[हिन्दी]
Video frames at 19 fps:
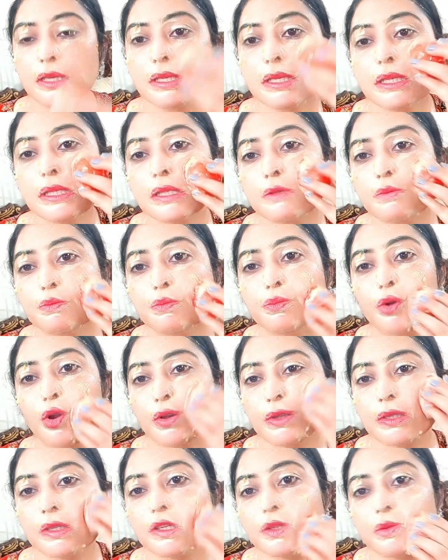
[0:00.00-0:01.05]
इस
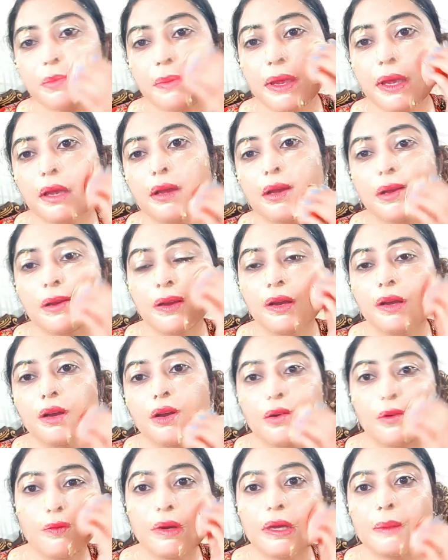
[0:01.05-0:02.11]
प्रोसेस में
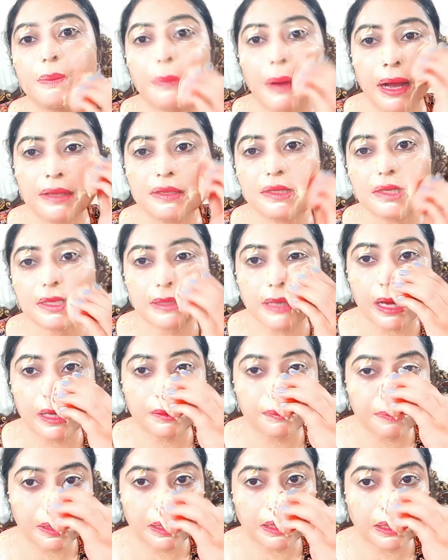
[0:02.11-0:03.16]
वही पाँच से
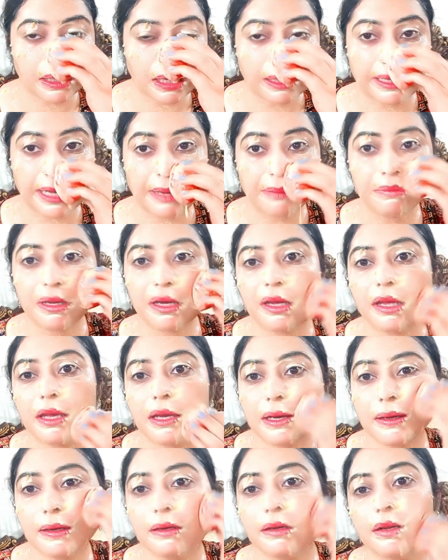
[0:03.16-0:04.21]
सात मिनट का टाइम
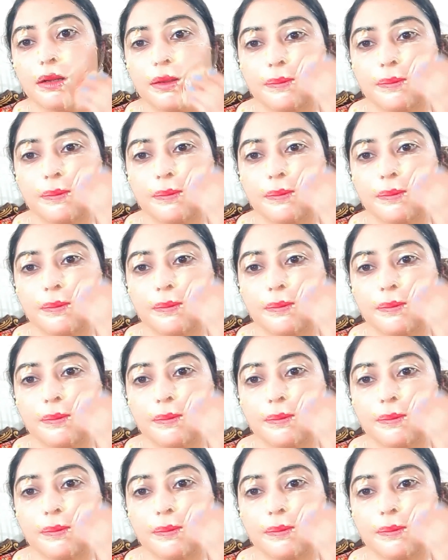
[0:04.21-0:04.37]
लगेगा